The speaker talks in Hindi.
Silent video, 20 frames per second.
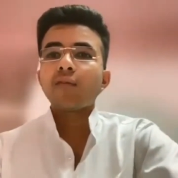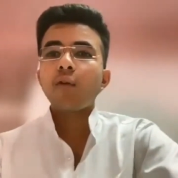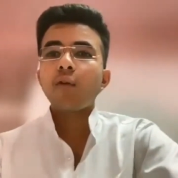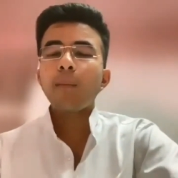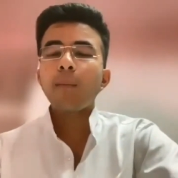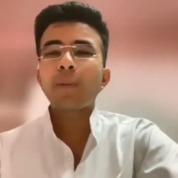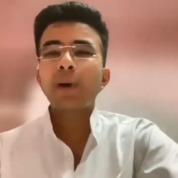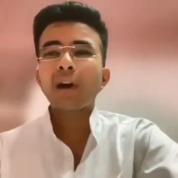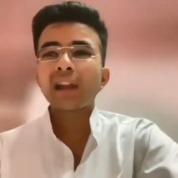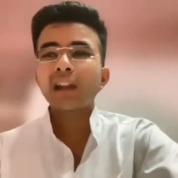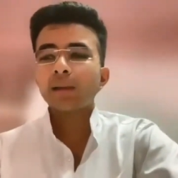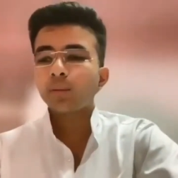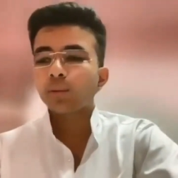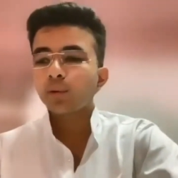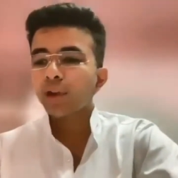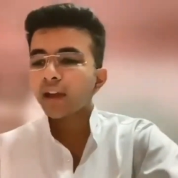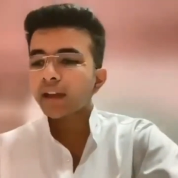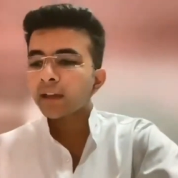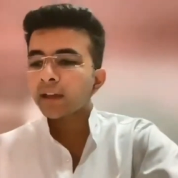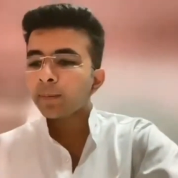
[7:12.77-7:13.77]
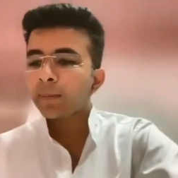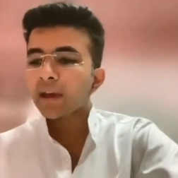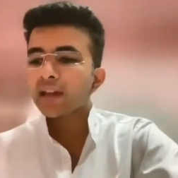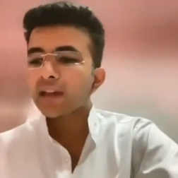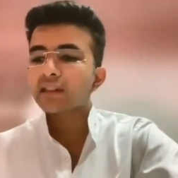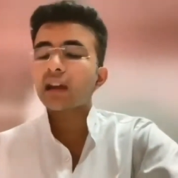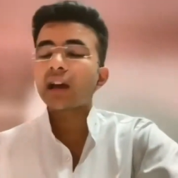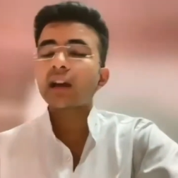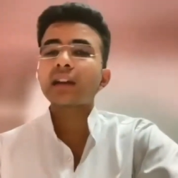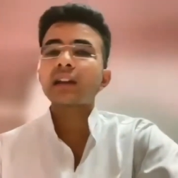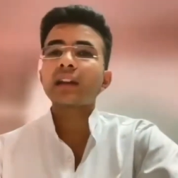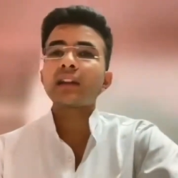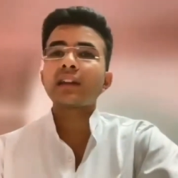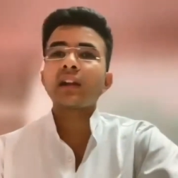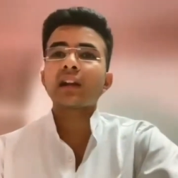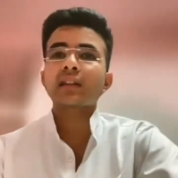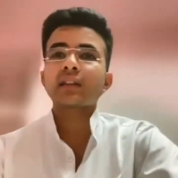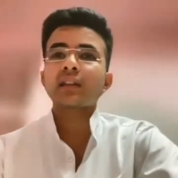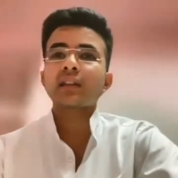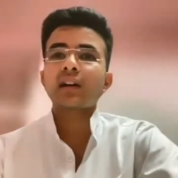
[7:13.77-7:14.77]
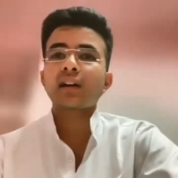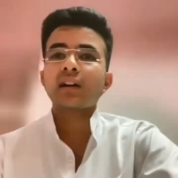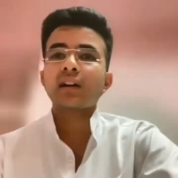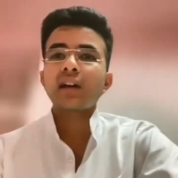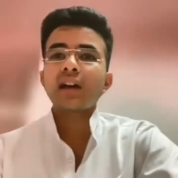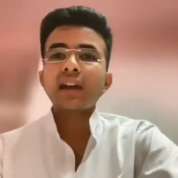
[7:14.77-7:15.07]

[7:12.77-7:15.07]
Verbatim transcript: वो भले बुरे की पहचान नहीं रखता